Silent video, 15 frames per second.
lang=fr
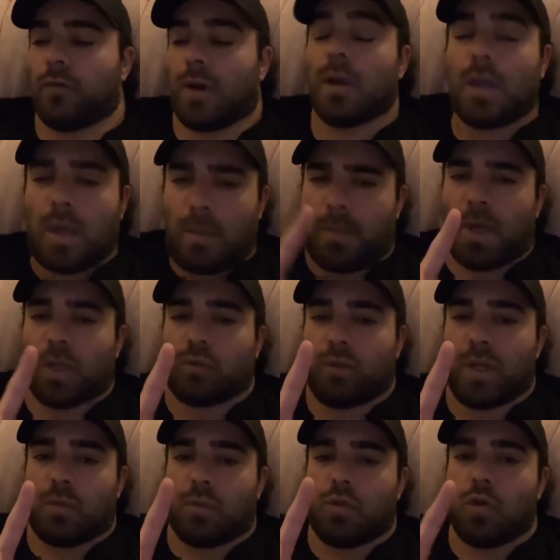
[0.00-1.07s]
Enfin, pas tous
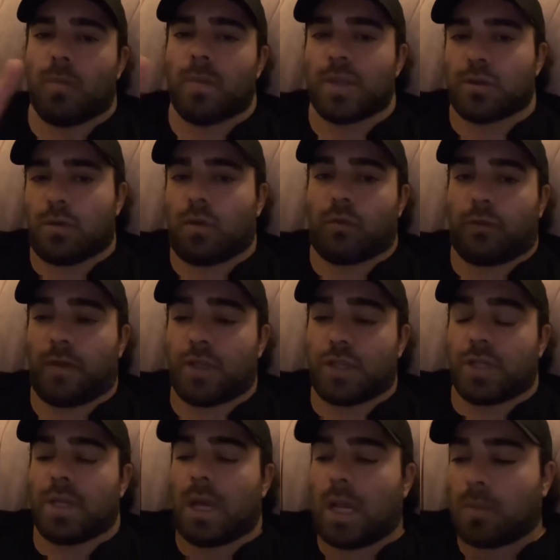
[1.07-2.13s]
les concours, mais ceux qu'on fait
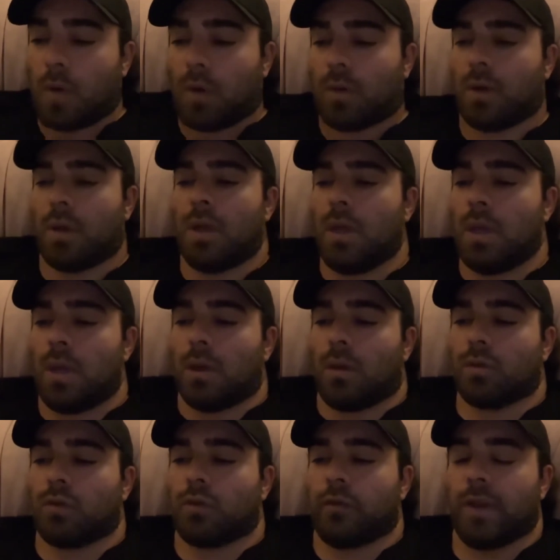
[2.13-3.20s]
généralement
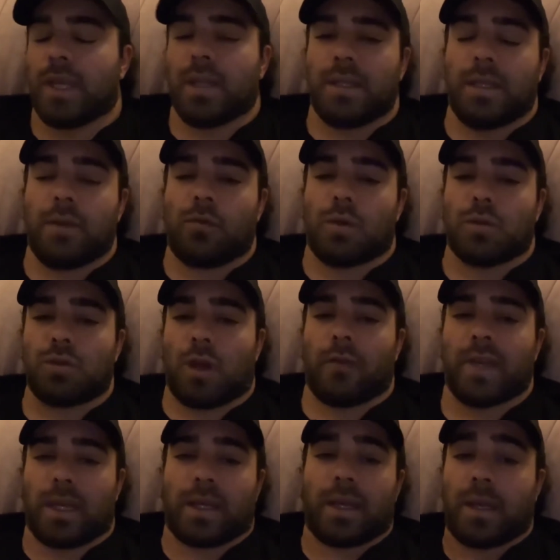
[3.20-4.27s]
quand on fait gagner des voitures
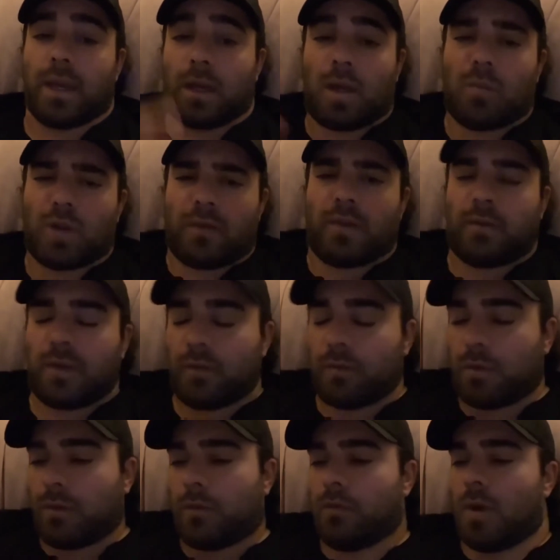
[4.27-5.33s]
avec carrière comme on avait fait,
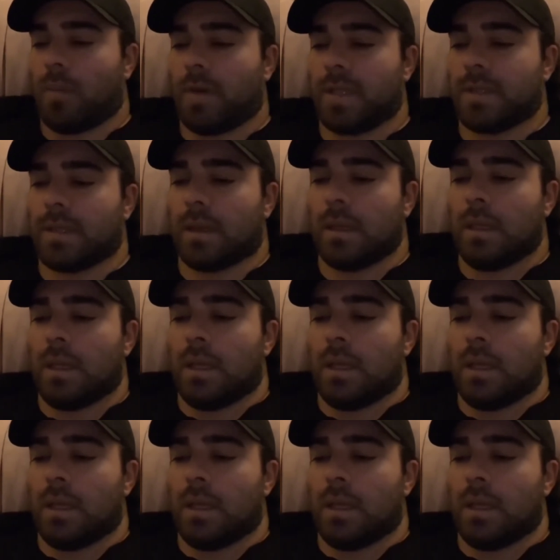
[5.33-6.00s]
vous vous rappelez de ça,